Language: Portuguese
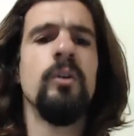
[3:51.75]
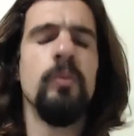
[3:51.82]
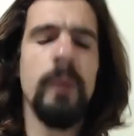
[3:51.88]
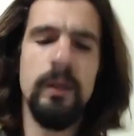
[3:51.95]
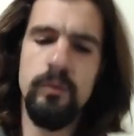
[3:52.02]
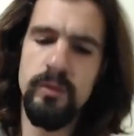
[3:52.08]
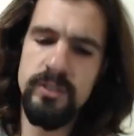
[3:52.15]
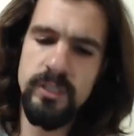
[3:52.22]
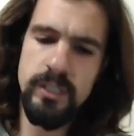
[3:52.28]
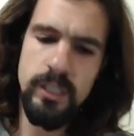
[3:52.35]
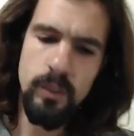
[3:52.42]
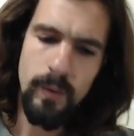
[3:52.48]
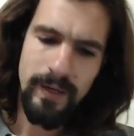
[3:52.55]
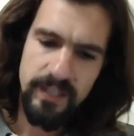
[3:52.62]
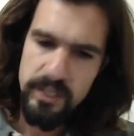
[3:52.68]
Uma coisa
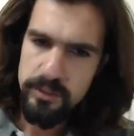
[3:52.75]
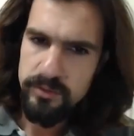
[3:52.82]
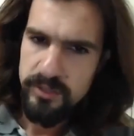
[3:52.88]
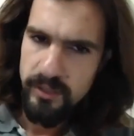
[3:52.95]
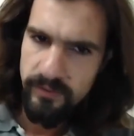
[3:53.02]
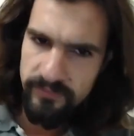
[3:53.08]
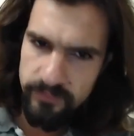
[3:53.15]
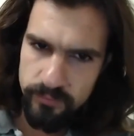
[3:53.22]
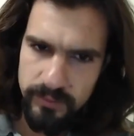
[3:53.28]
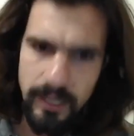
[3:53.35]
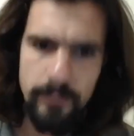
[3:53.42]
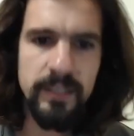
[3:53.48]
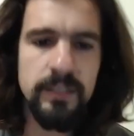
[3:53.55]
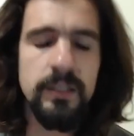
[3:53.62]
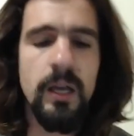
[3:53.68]
que eu acredito ser
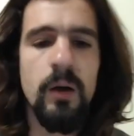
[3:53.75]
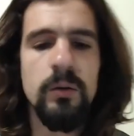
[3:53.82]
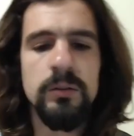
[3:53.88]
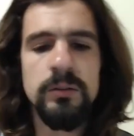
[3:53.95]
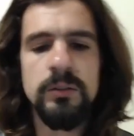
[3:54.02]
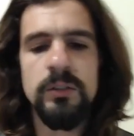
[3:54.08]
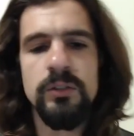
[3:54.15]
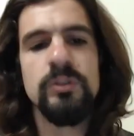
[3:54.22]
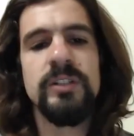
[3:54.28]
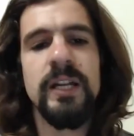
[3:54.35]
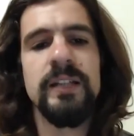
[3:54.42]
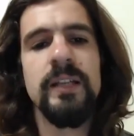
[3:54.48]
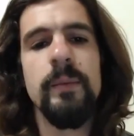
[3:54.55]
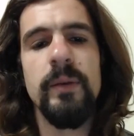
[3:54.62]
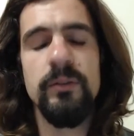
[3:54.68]
fundamental no
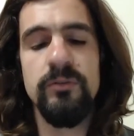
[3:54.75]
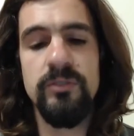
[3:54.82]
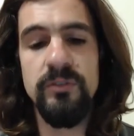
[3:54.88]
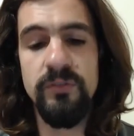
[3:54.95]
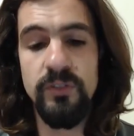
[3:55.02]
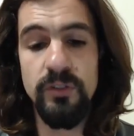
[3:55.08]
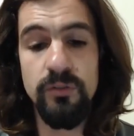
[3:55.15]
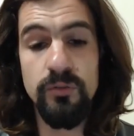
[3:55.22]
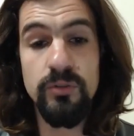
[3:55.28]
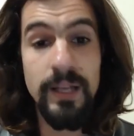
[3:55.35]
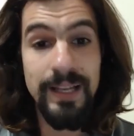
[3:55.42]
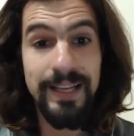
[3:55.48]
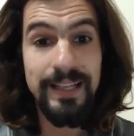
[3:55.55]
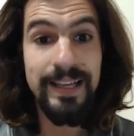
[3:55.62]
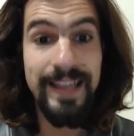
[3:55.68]
tratamento de vícios
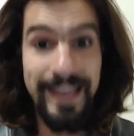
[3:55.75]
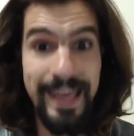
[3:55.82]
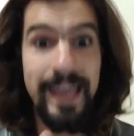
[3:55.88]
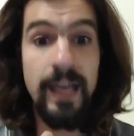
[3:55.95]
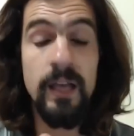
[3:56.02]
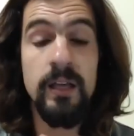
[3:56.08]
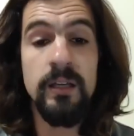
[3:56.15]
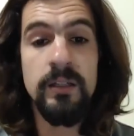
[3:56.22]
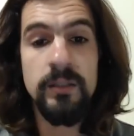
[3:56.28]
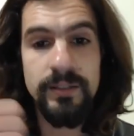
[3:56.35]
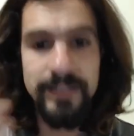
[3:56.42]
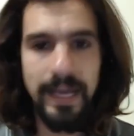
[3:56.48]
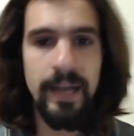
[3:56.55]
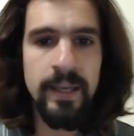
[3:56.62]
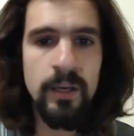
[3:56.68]
é
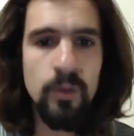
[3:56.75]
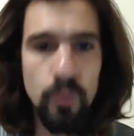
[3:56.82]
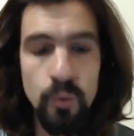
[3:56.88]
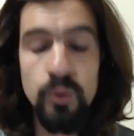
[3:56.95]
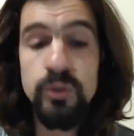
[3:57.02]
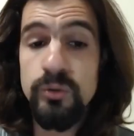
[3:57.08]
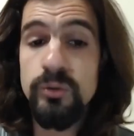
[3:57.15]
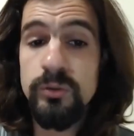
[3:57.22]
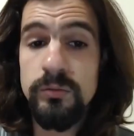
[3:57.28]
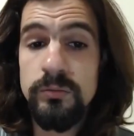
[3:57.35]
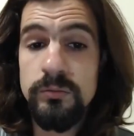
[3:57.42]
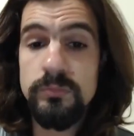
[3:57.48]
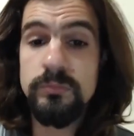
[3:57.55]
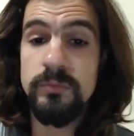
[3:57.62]
dar recursos,